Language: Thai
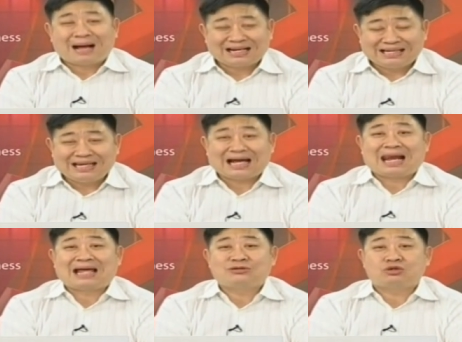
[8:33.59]
บางที
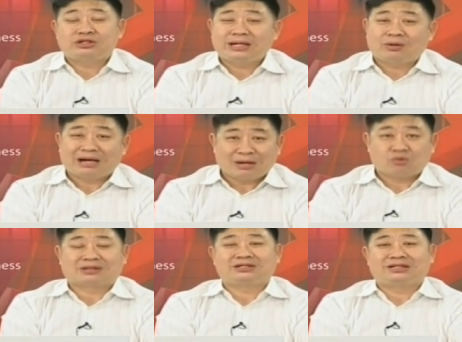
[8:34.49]
การไลฟ์โซเชียลเร็ว
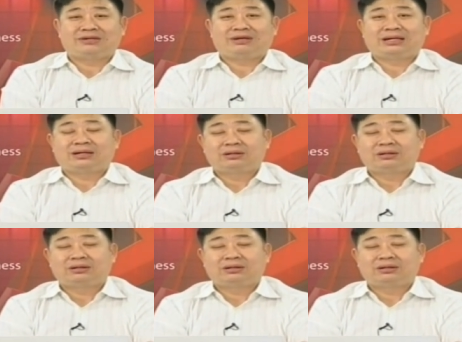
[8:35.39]
กว่าสื่อทีวี